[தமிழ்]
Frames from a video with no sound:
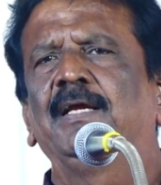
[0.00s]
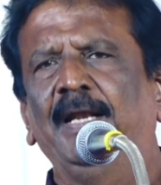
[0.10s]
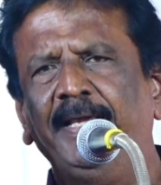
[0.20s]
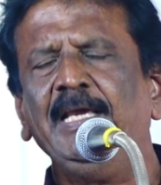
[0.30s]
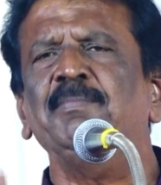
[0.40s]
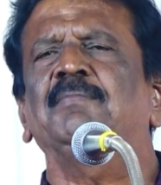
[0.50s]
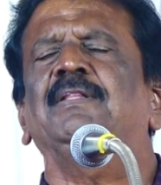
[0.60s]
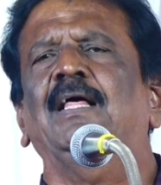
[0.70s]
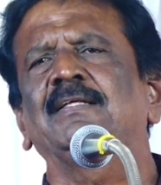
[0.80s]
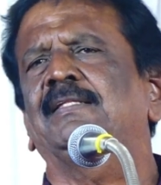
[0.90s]
இலக்கியம்
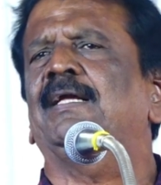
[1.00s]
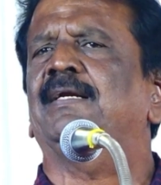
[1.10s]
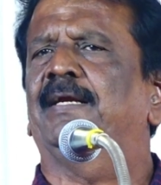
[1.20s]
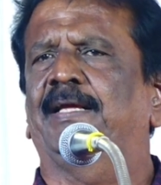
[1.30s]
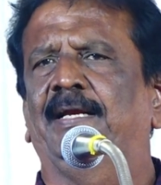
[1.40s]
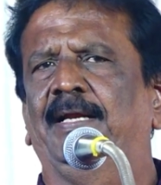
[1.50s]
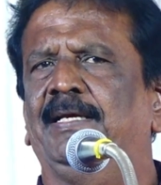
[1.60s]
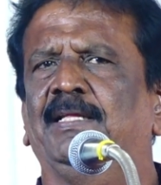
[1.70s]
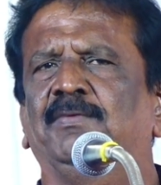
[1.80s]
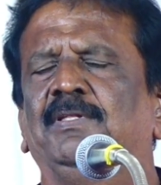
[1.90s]
என்பது அதுக்கு தான் இருக்குன்னு நினைக்கிறேன்
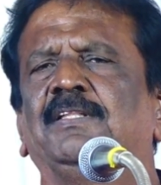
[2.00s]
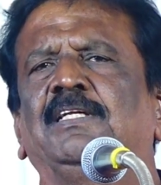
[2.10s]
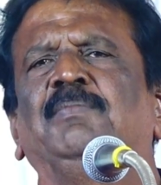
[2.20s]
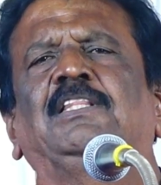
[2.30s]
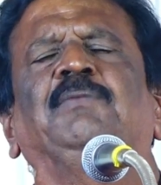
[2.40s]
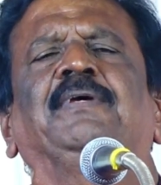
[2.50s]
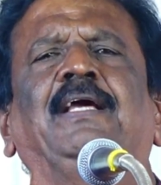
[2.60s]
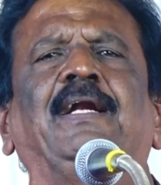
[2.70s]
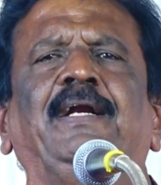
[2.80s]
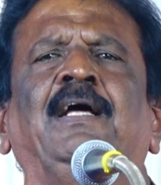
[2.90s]
இலக்கியத்தை வந்து திரும்ப திரும்ப
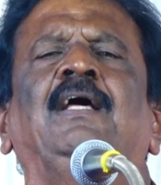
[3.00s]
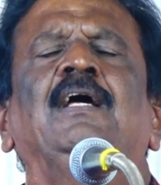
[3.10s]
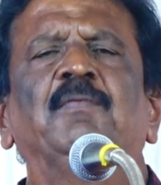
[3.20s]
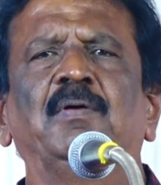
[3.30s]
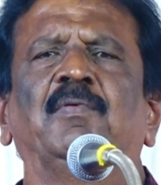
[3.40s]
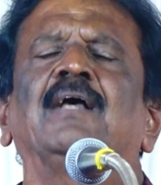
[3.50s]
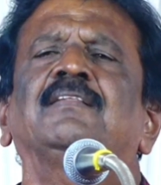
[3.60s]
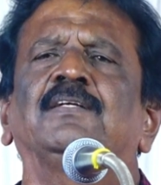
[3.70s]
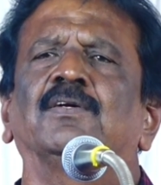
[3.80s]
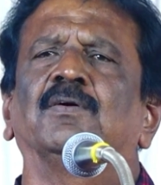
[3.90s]
ஏன் ரெண்ட
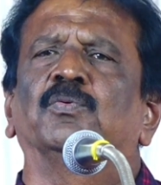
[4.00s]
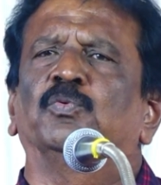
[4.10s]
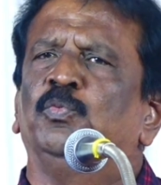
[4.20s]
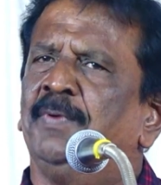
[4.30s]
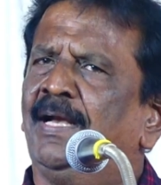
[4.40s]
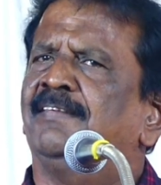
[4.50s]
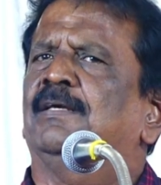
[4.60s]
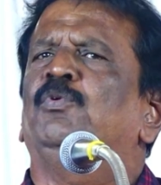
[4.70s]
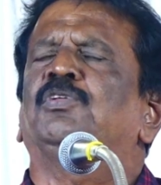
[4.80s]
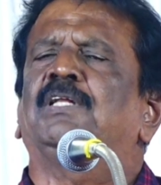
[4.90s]
வாசிட்டு உண்மையிலே
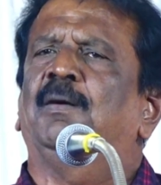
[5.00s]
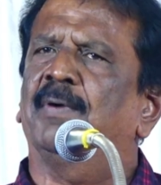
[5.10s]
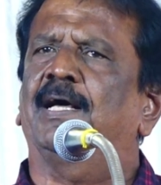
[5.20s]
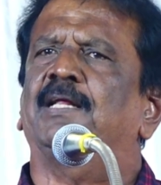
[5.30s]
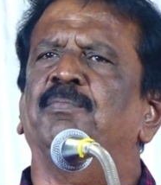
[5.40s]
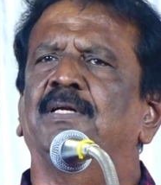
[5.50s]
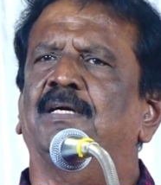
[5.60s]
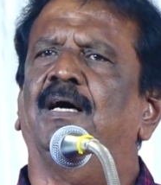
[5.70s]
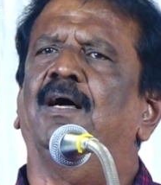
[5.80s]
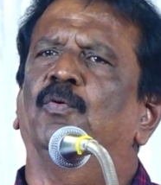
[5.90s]
சமூகத்தில் அம்மா அறம்
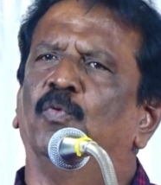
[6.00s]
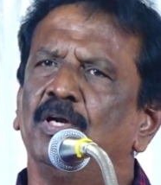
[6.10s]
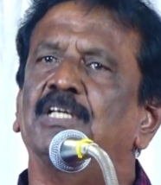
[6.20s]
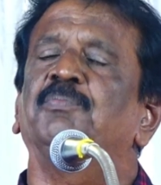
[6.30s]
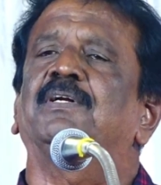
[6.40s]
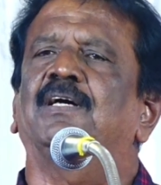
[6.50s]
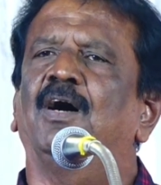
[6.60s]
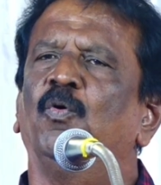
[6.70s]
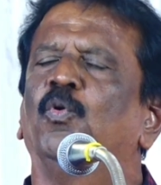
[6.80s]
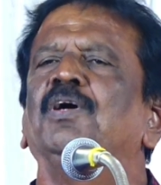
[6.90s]
இருக்கா ஒழுக்கம் இருக்கா
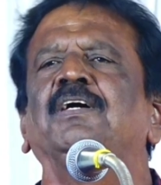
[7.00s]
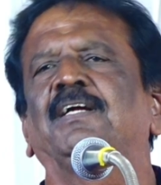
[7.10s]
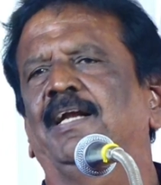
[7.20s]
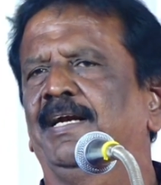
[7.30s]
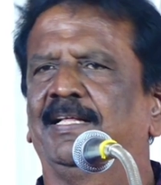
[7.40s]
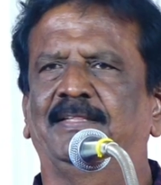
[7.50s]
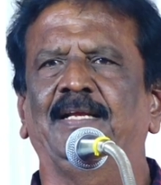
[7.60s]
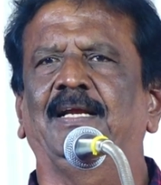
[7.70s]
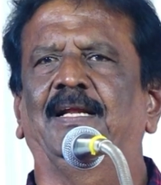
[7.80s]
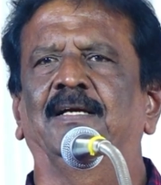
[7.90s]
ஒழுங்கு இருக்கான்னு எனக்கு
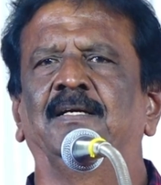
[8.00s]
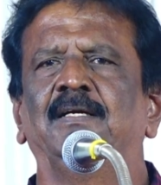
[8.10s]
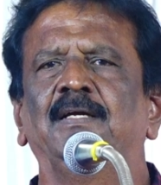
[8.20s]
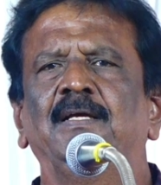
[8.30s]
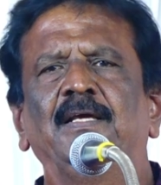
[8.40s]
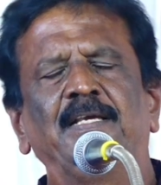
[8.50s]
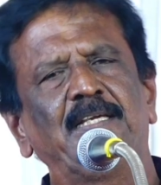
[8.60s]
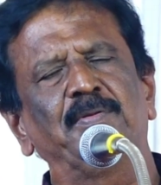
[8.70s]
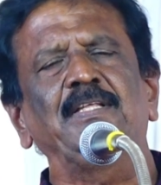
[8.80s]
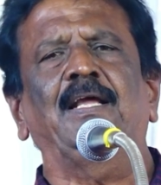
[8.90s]
தெரியலை
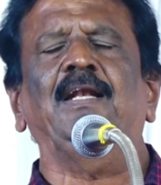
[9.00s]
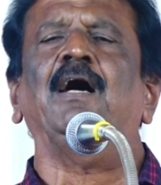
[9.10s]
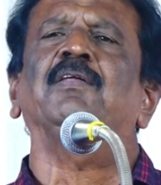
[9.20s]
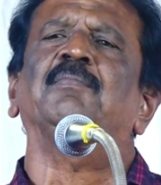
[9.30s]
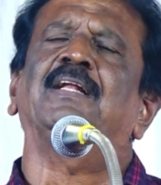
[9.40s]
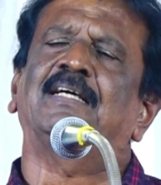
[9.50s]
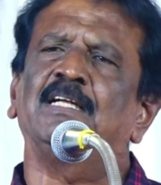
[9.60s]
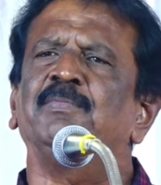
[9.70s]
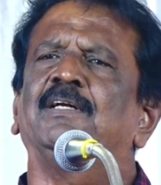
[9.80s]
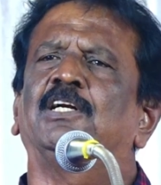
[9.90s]
இங்கே வந்து எல்லா விதமான
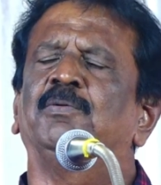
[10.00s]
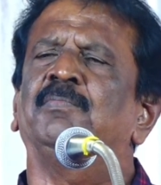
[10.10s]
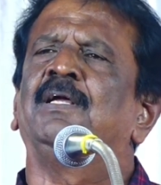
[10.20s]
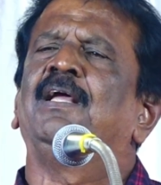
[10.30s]
கிரிமினல்களும்